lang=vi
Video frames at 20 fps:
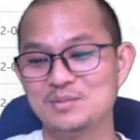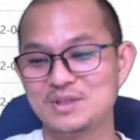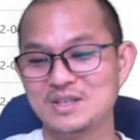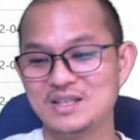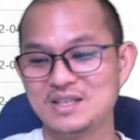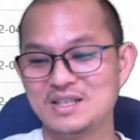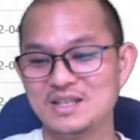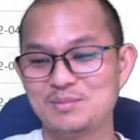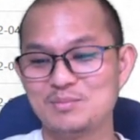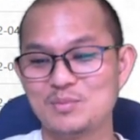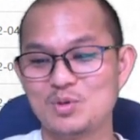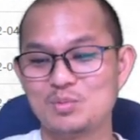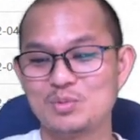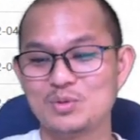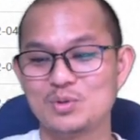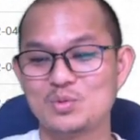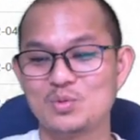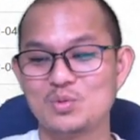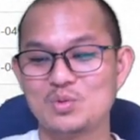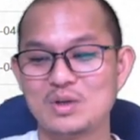chỉ riêng bộ
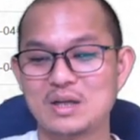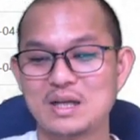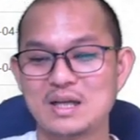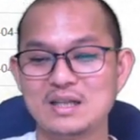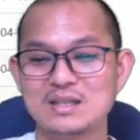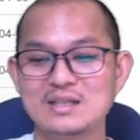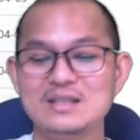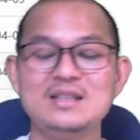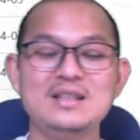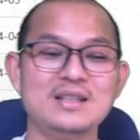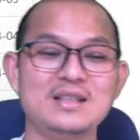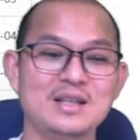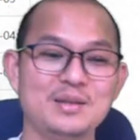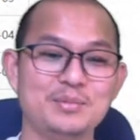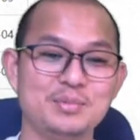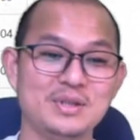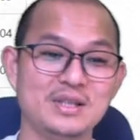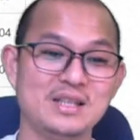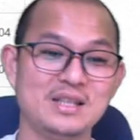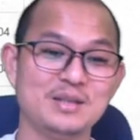phần tụ hái
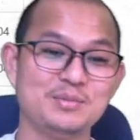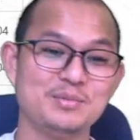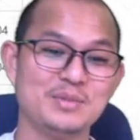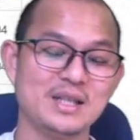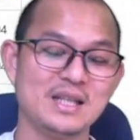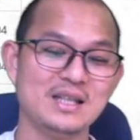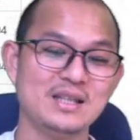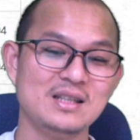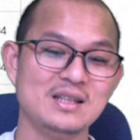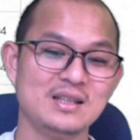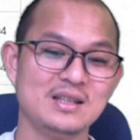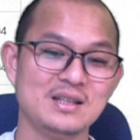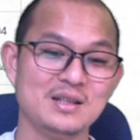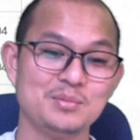chỉ riêng riêng